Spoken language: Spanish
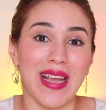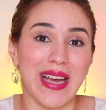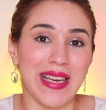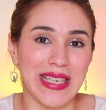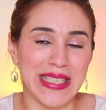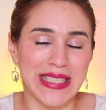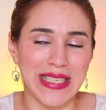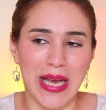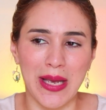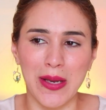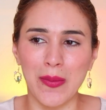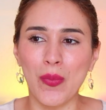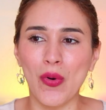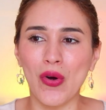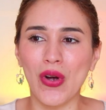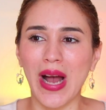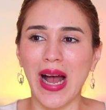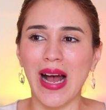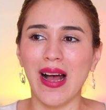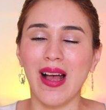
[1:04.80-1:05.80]
de aquella
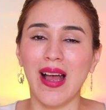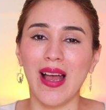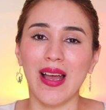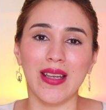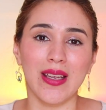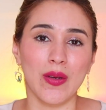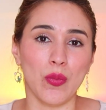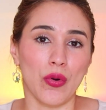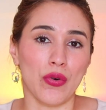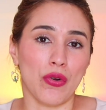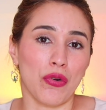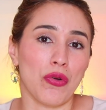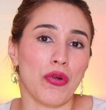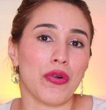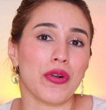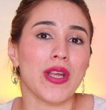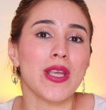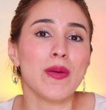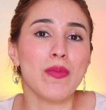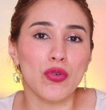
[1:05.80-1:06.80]
época y bueno,
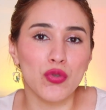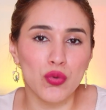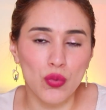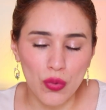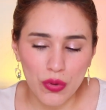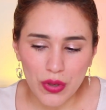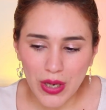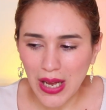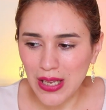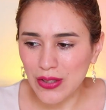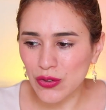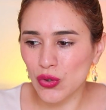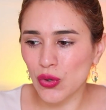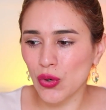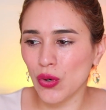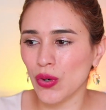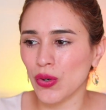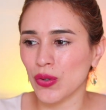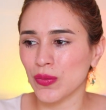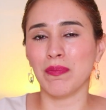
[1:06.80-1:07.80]
nos reímos un
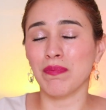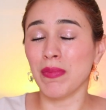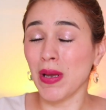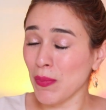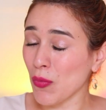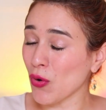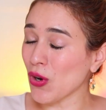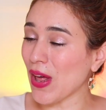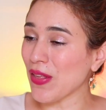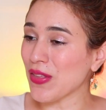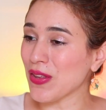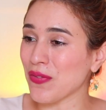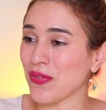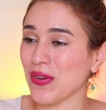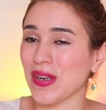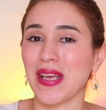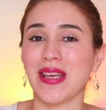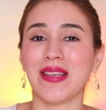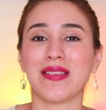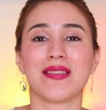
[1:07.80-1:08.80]
rato, vemos las
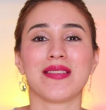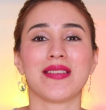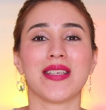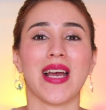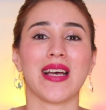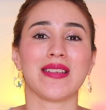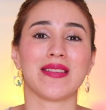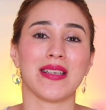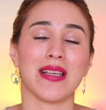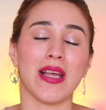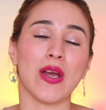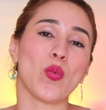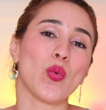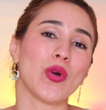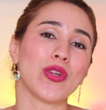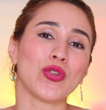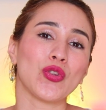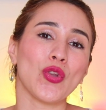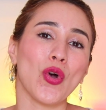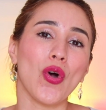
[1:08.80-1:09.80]
diferencias y les
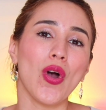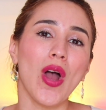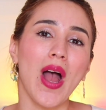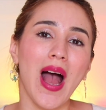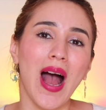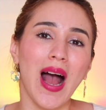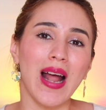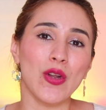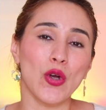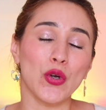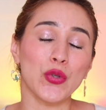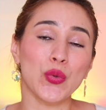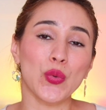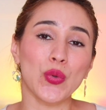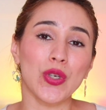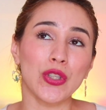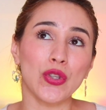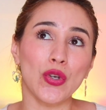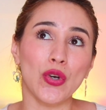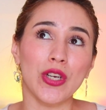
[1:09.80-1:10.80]
cuento los
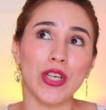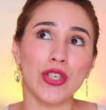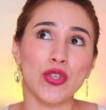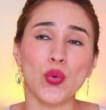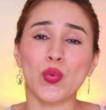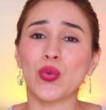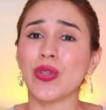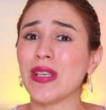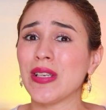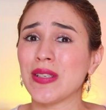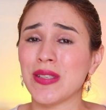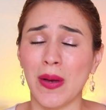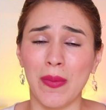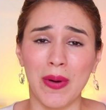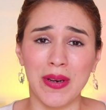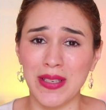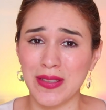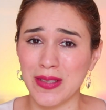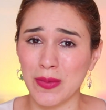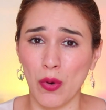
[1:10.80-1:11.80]
truquitos que yo
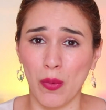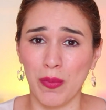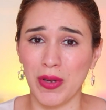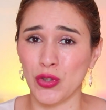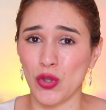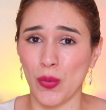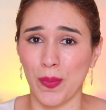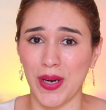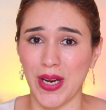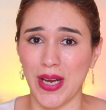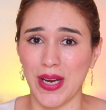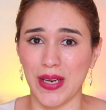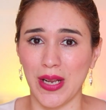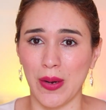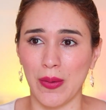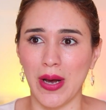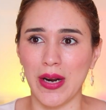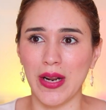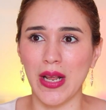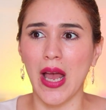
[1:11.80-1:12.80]
utilizaba en ese momento para
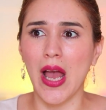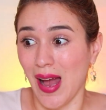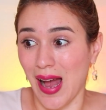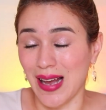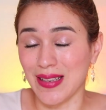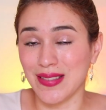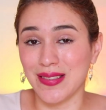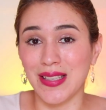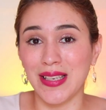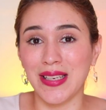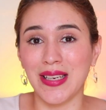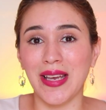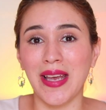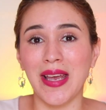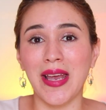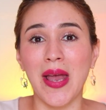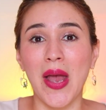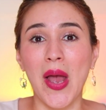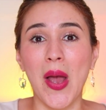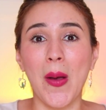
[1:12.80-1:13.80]
grabar, así
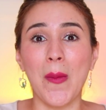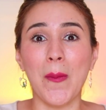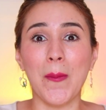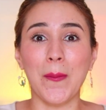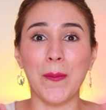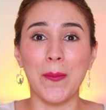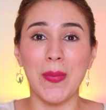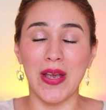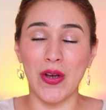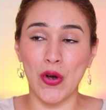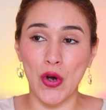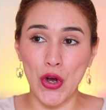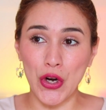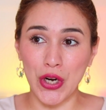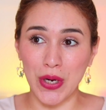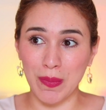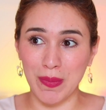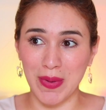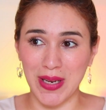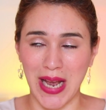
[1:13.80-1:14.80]
que
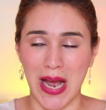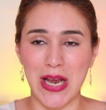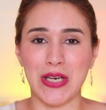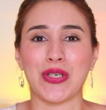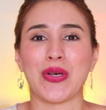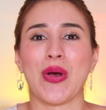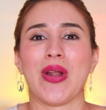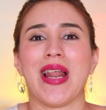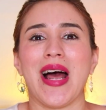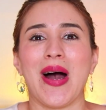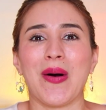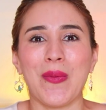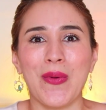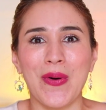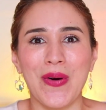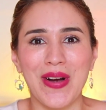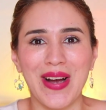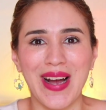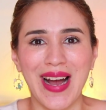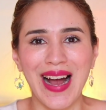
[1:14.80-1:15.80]
mejor me cayó la
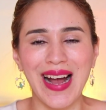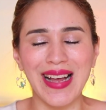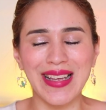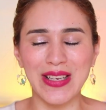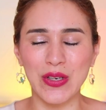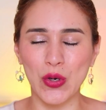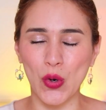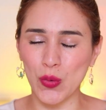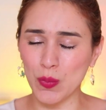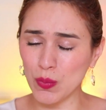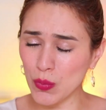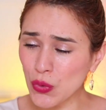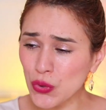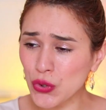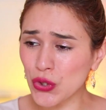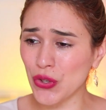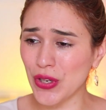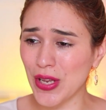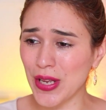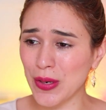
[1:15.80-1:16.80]
boca y con
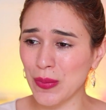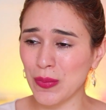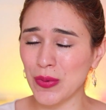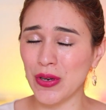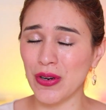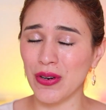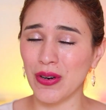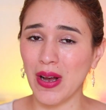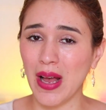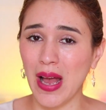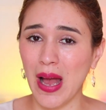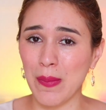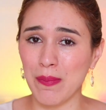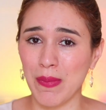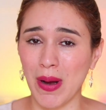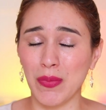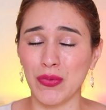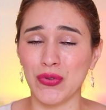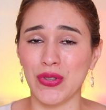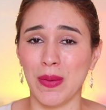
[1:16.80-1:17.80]
mucho nervio
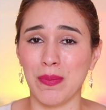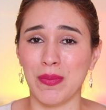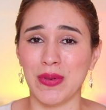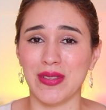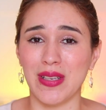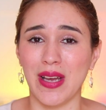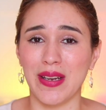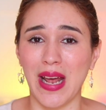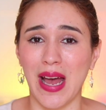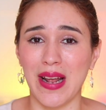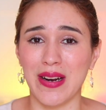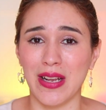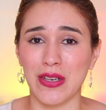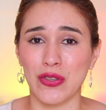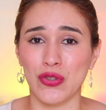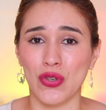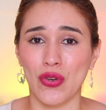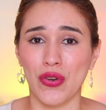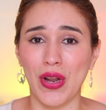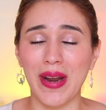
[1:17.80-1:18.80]
vamos a empezar a
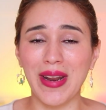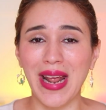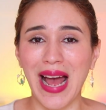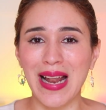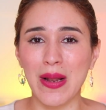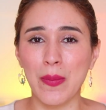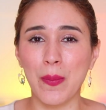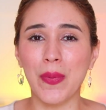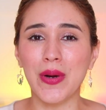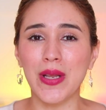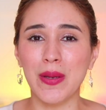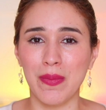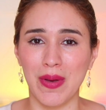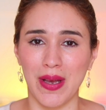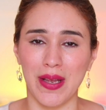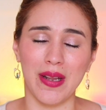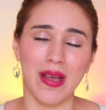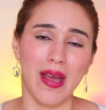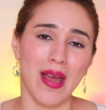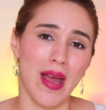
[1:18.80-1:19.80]
reaccionar al
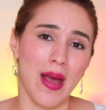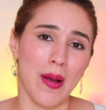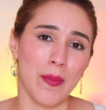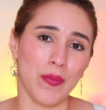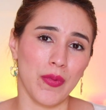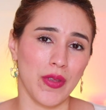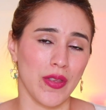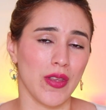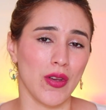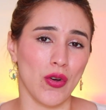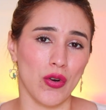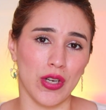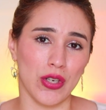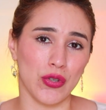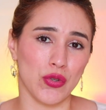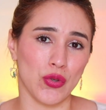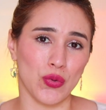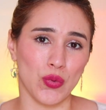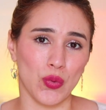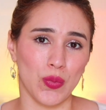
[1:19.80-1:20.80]
primer video que
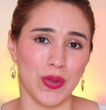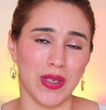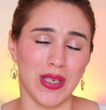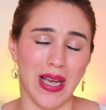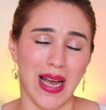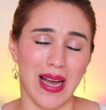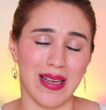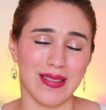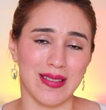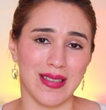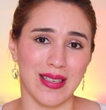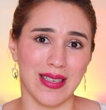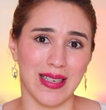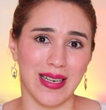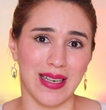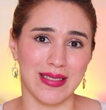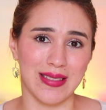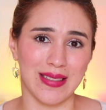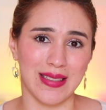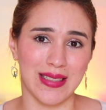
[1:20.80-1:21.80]
yo subí hace
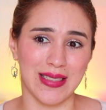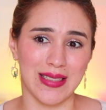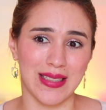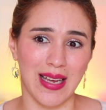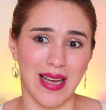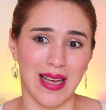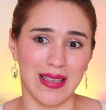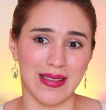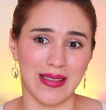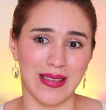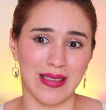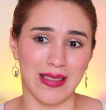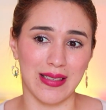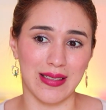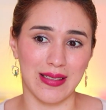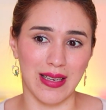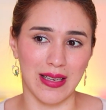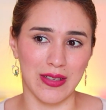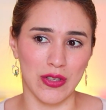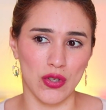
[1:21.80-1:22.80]
casi ya
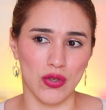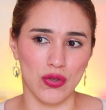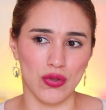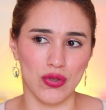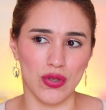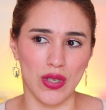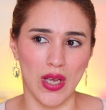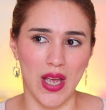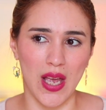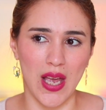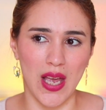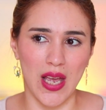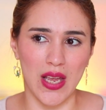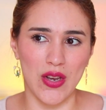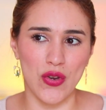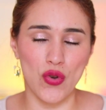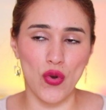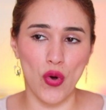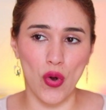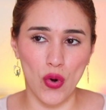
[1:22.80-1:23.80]
tres años.
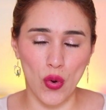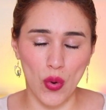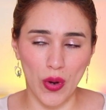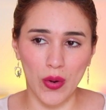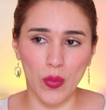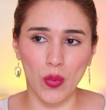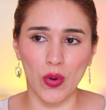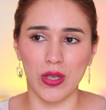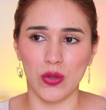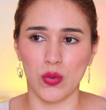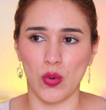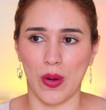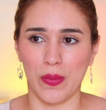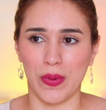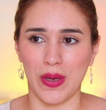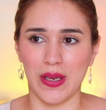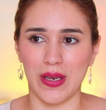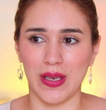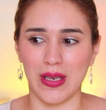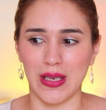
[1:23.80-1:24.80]
No lo he vuelto a
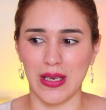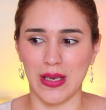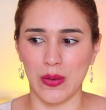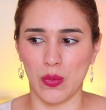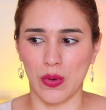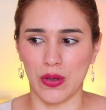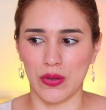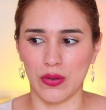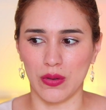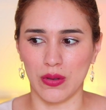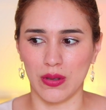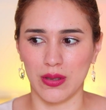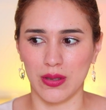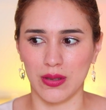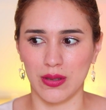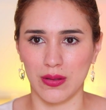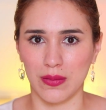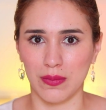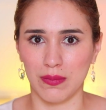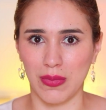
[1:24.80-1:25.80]
ver y bueno,
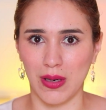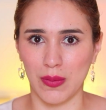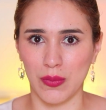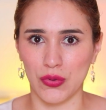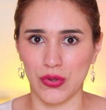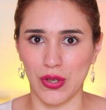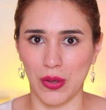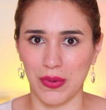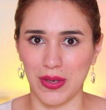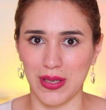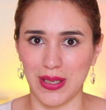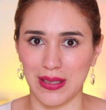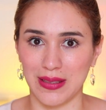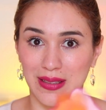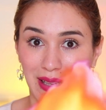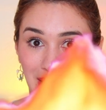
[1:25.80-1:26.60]
vamos a ver qué